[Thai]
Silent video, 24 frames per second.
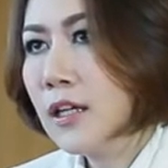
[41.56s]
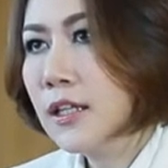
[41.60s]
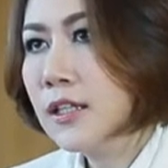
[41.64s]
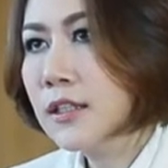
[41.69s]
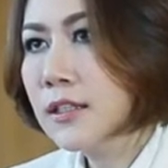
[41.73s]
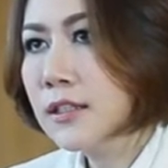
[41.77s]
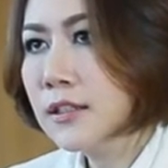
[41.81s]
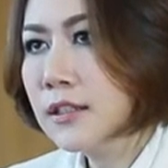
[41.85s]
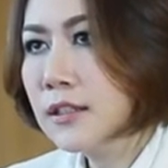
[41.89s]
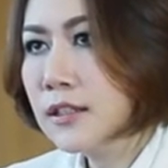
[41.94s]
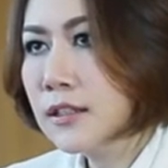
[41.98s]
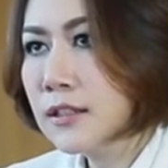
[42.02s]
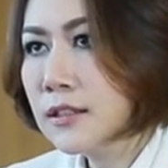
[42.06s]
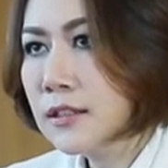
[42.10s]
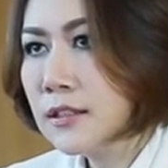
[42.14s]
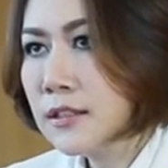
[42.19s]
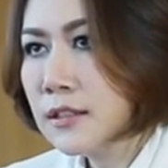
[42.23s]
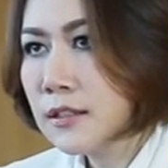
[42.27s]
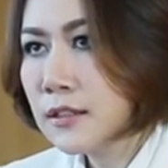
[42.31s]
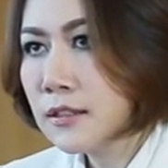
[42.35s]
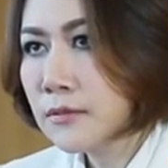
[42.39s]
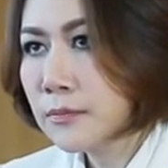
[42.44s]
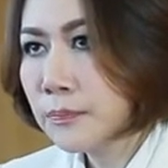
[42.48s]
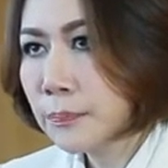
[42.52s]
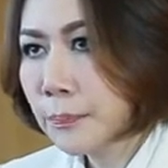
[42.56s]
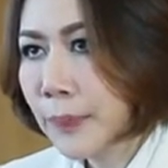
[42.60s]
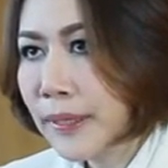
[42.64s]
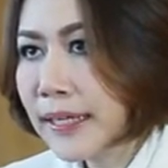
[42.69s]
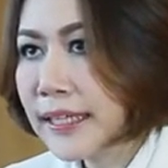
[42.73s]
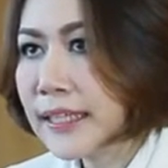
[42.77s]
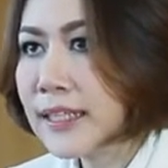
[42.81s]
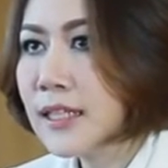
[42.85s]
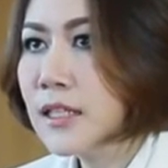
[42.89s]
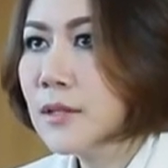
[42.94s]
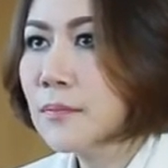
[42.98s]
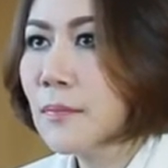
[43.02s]
คือผลิ
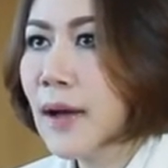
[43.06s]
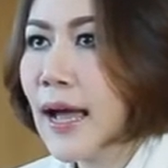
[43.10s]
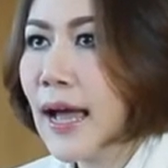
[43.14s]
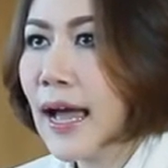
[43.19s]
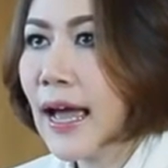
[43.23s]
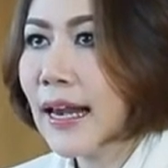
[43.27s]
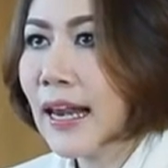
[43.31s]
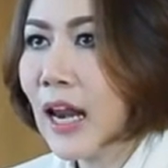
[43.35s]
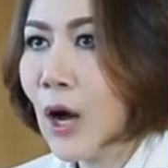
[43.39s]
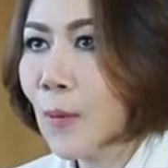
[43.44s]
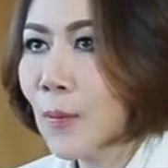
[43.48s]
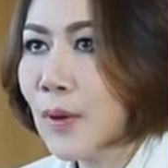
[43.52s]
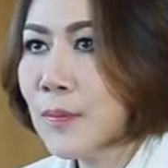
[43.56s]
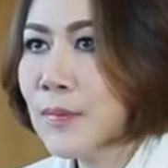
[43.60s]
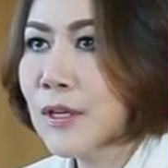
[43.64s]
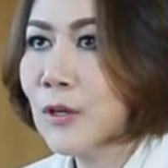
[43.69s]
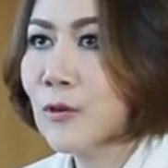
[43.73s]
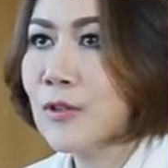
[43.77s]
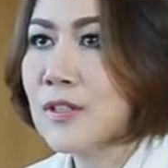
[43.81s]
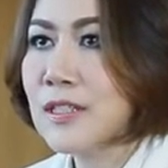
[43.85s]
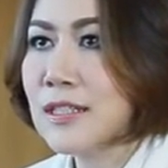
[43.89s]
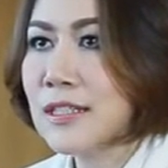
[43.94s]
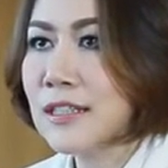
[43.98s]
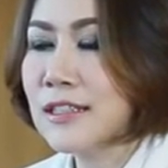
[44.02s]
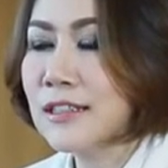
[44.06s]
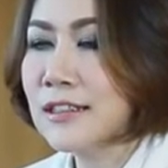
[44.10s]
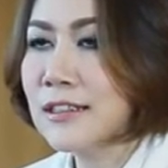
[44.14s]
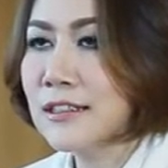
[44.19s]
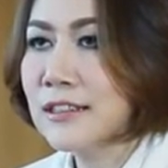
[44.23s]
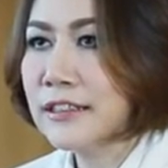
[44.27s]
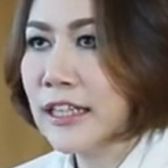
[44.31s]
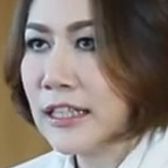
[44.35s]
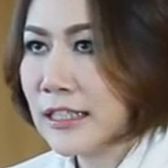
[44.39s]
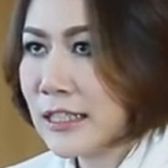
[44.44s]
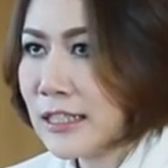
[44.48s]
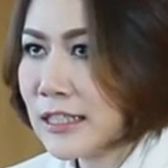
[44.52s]
ตขึ้นมาแล้วไม่มีคนซื้อ
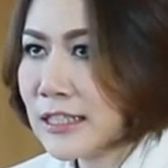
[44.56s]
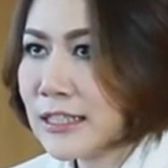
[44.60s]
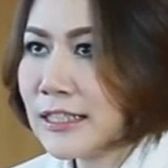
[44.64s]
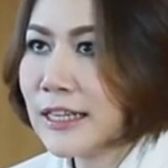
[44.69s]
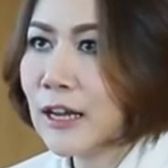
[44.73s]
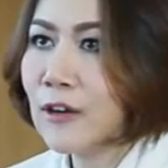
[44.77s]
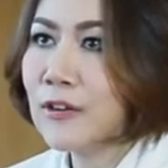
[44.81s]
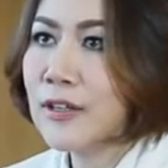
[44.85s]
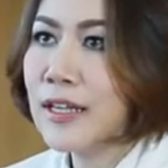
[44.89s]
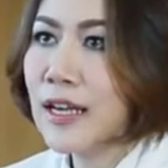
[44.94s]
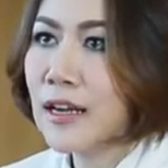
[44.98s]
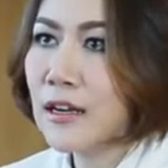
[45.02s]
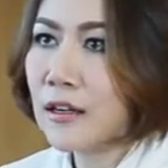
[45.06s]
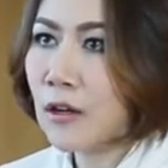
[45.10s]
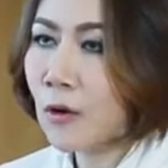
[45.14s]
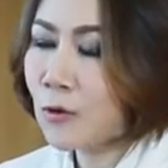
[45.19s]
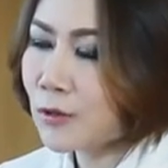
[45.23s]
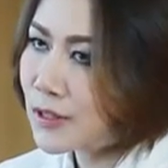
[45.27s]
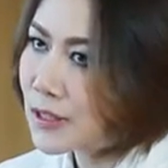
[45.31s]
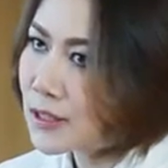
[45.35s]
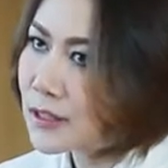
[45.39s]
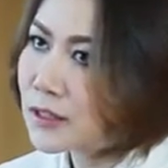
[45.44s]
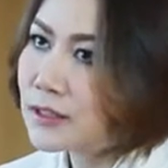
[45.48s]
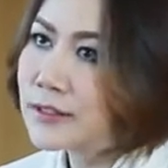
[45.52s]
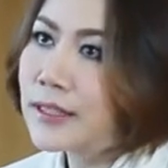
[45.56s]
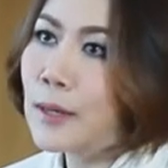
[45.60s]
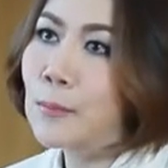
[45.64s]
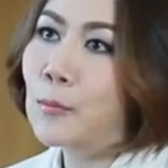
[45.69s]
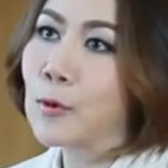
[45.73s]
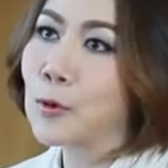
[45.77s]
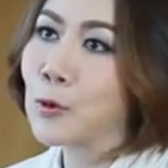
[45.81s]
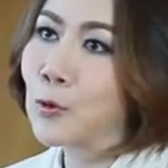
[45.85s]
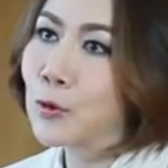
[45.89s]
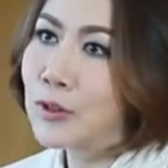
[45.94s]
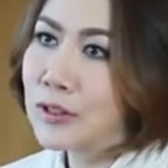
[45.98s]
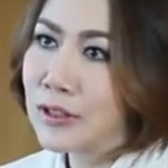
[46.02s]
แต่จริง ๆ แล้วเนี่ยคนซื้อเต็มหม
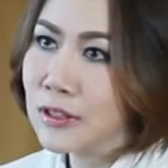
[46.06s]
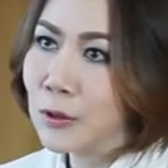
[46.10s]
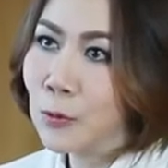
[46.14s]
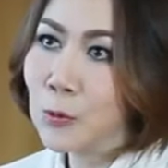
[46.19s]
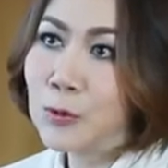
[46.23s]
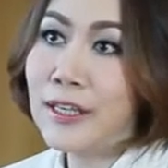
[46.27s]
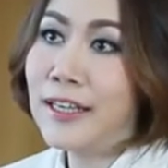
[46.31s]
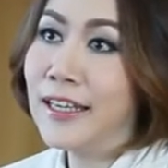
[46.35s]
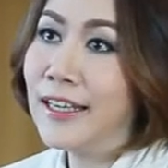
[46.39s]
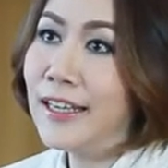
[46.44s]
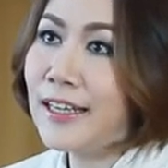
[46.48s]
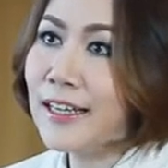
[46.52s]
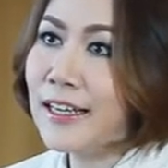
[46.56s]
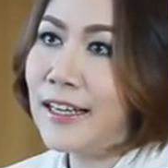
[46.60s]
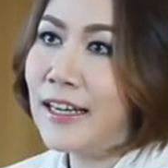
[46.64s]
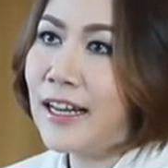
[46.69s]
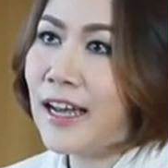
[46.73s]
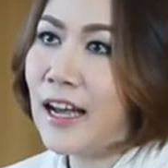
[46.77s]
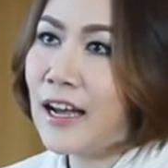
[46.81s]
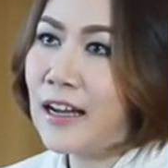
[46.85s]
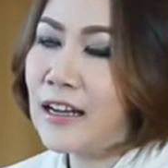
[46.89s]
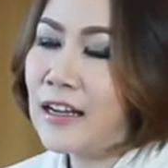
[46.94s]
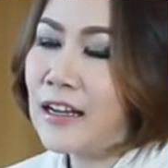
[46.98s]
ดทุกทุกที่เลยนะคะ